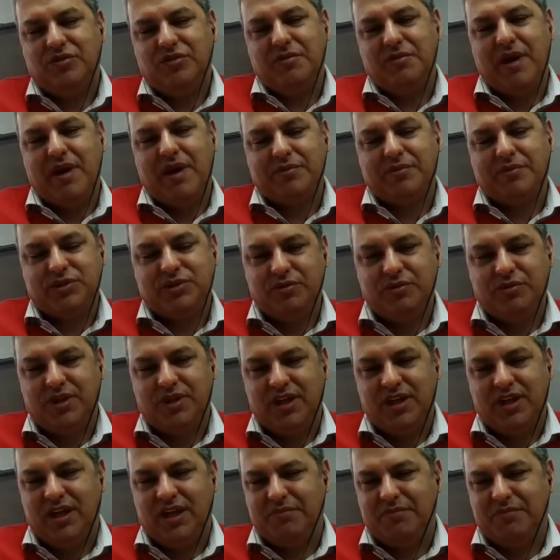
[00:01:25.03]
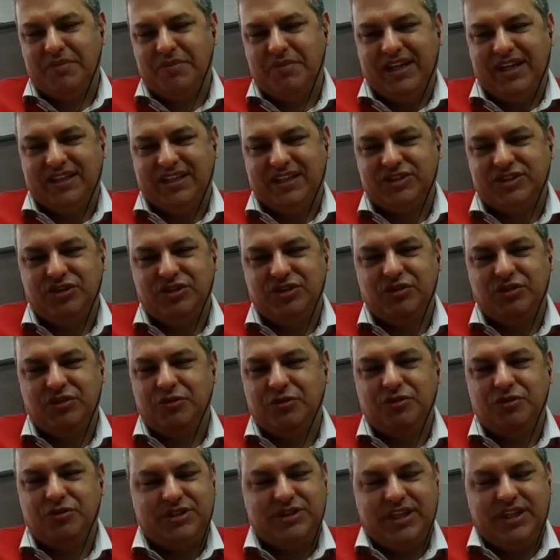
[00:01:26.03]
Maps sobre la aplicación, no
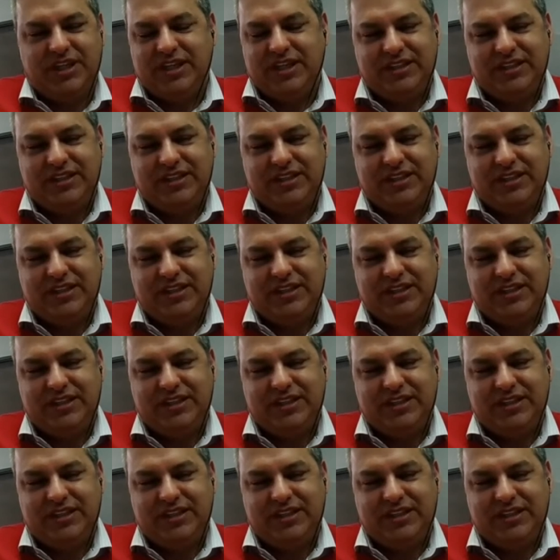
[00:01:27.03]
sé.